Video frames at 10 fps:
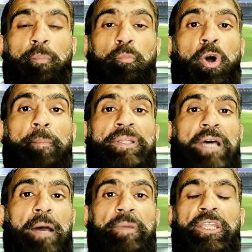मोहम्मद
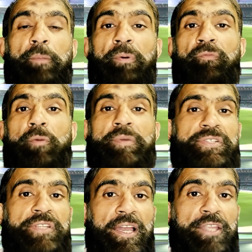आमिर की
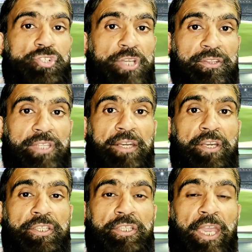परफॉर्मेंस नहायत शानदार
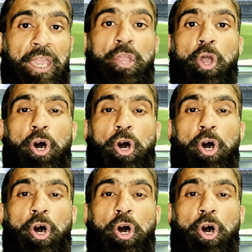रही है